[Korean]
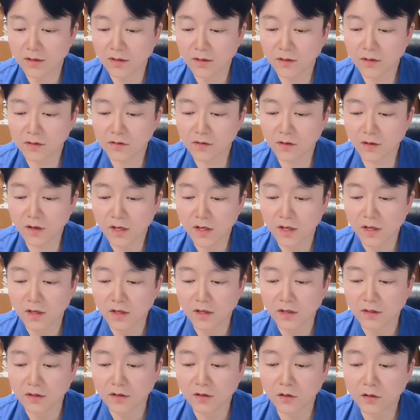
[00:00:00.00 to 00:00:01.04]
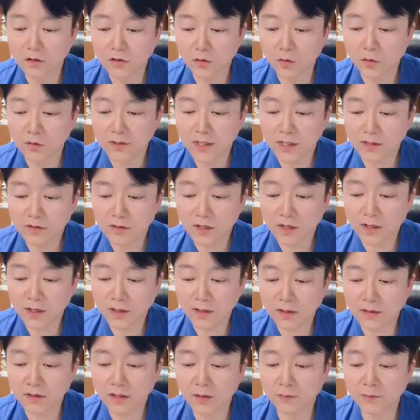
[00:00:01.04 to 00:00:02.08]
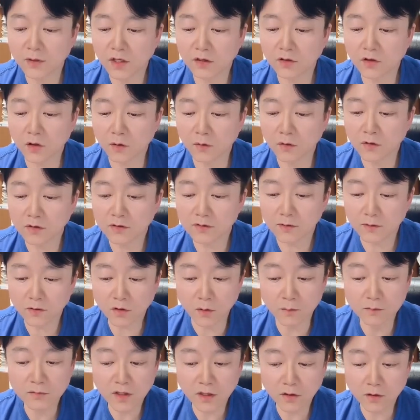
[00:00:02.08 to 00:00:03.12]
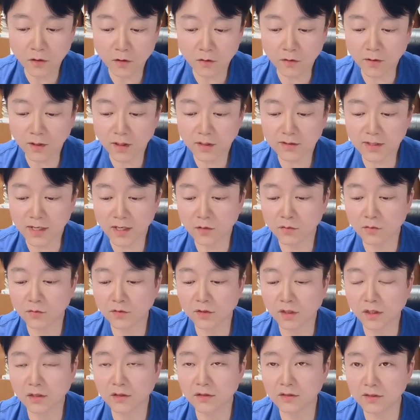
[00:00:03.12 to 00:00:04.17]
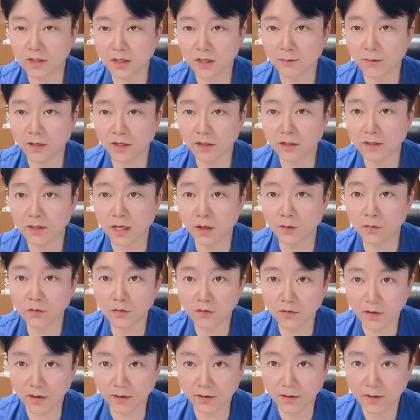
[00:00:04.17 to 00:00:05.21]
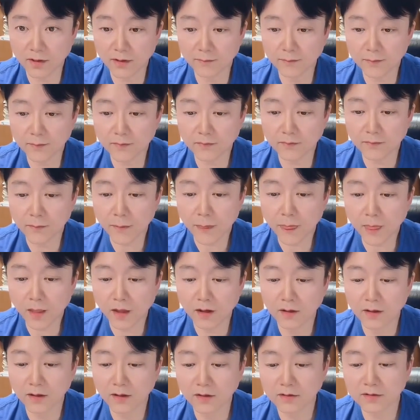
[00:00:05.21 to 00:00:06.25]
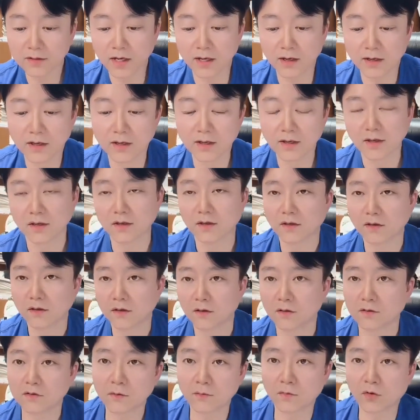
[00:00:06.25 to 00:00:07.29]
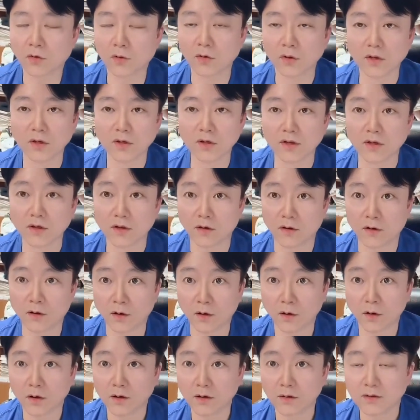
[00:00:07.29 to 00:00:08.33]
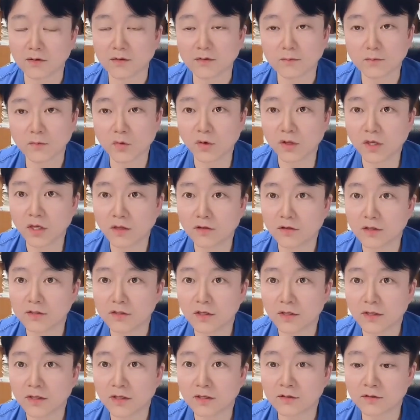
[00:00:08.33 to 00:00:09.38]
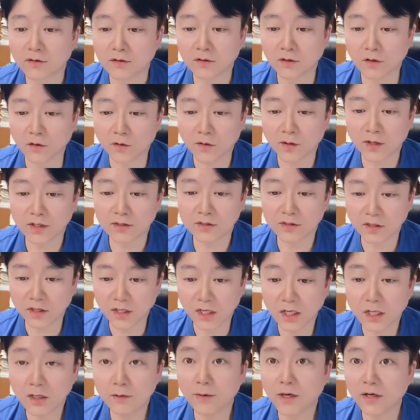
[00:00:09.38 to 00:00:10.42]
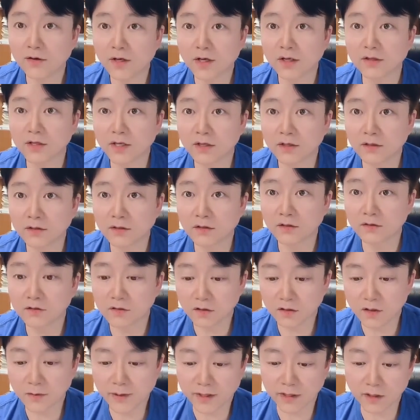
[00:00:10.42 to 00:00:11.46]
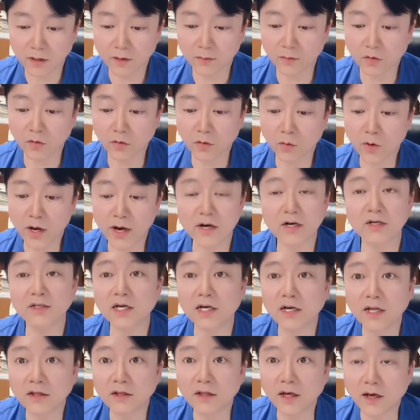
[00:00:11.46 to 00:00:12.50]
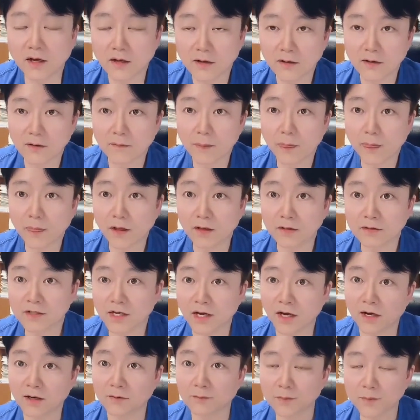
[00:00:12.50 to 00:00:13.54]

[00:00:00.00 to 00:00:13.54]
그래서 그런 쪽으로 상상하기 때문에 경사, 검사 결과가 자꾸 인티제 j 가 많이 나오는 거예요. 자, 그래서 뭐, 어, 뭐 e n t 에 대해서 여러 가지 일반화되는 특성들이 많아요. 뭐 화를 잘 낸다. 자,